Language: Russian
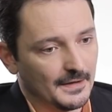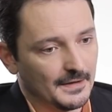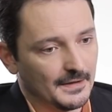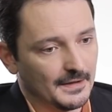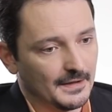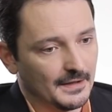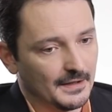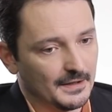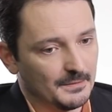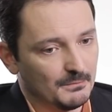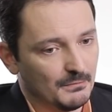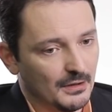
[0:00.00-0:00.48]

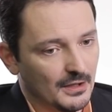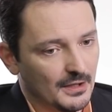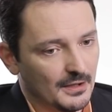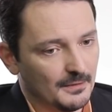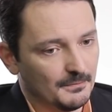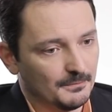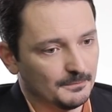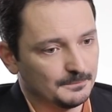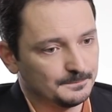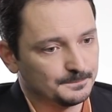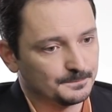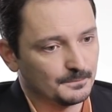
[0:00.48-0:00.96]
и
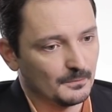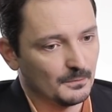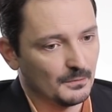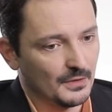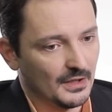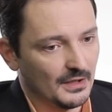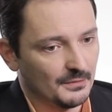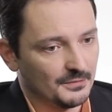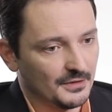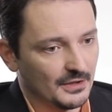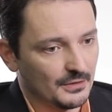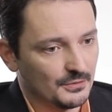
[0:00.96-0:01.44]
Айбаром,
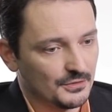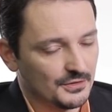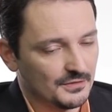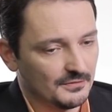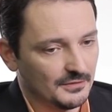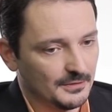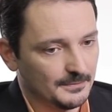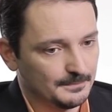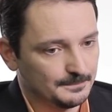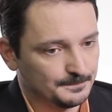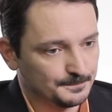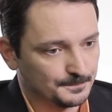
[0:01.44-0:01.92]
мы
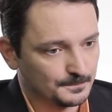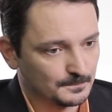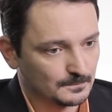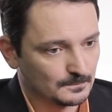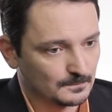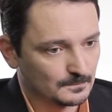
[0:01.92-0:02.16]
обнаруживаем,